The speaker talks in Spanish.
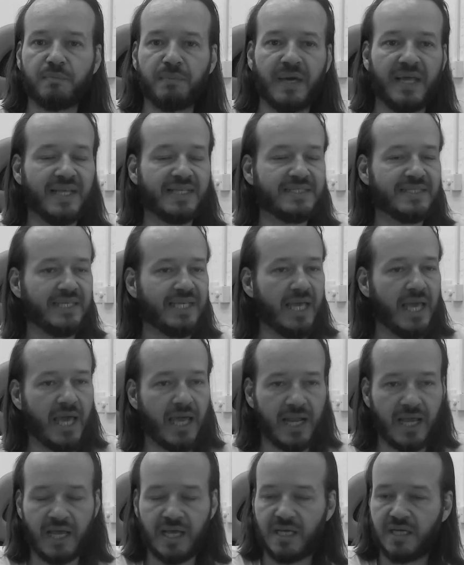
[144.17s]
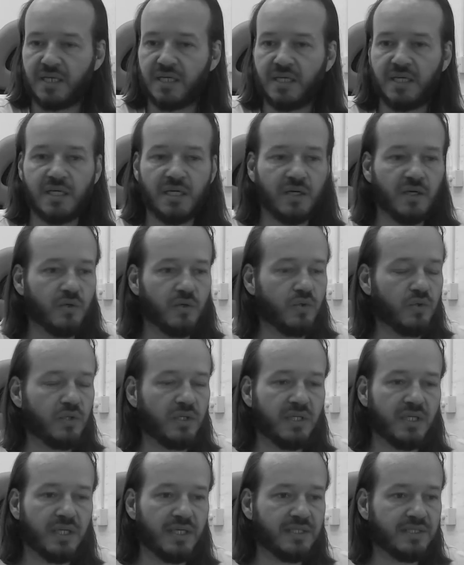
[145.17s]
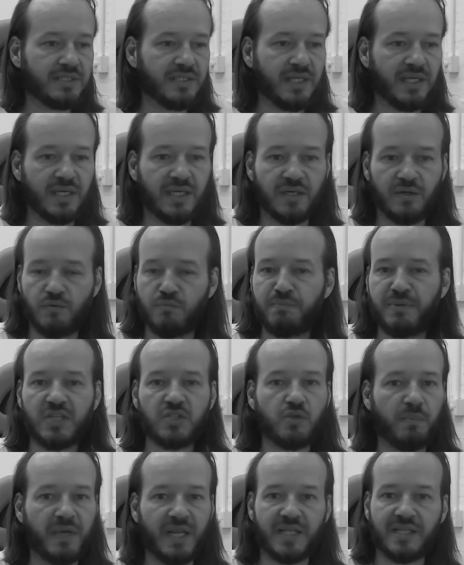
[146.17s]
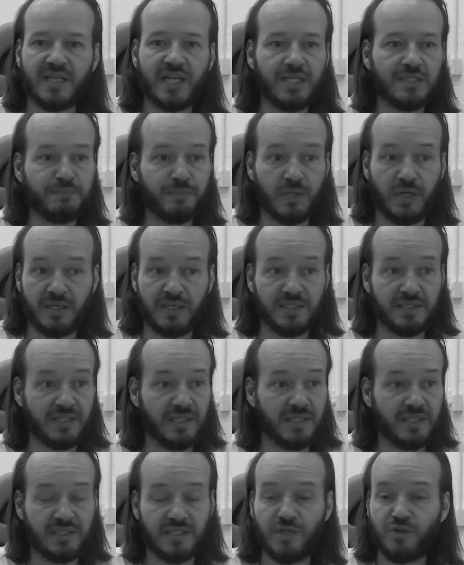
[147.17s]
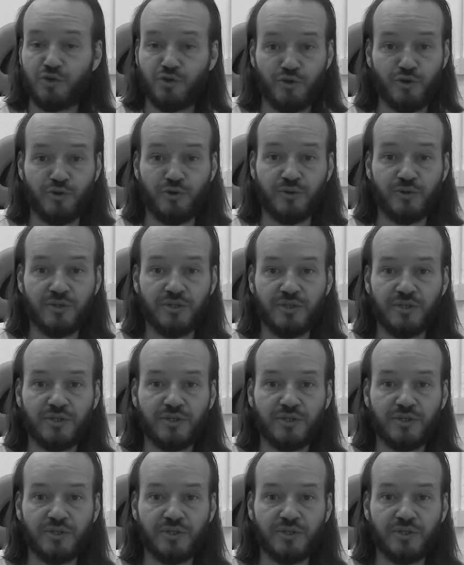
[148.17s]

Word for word: Pareciera un, este, un paso para atrás, pero aquí está diciendo, no,